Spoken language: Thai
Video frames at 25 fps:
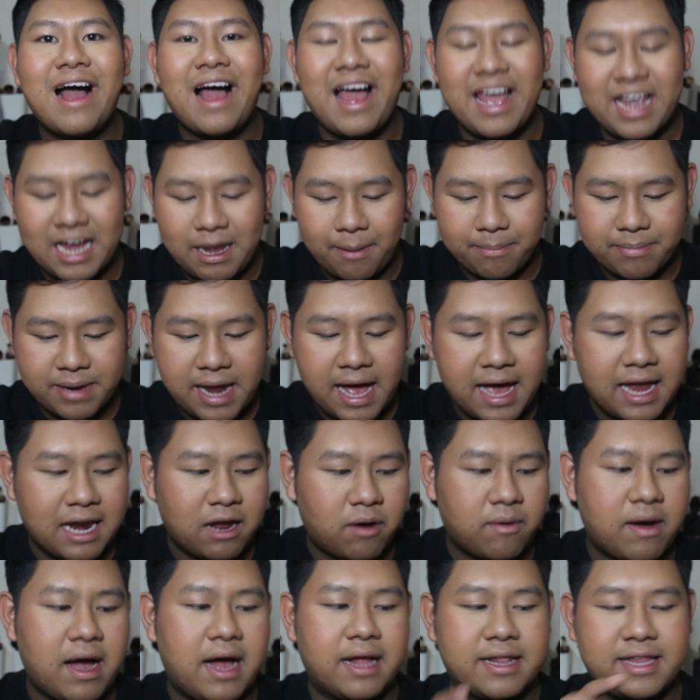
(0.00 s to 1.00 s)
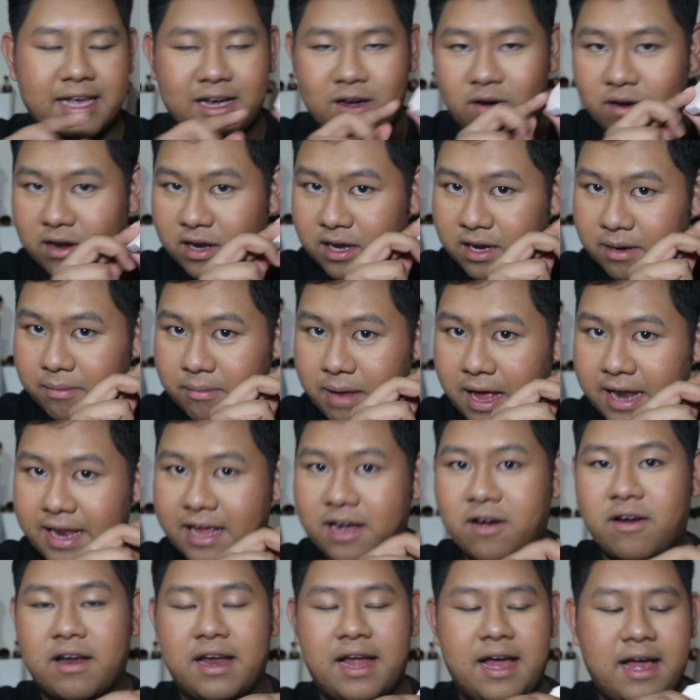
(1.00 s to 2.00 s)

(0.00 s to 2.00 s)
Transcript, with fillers: ให้กับหน้าเราค่ะ แต่ก่อนอื่นอันนี้ก่อน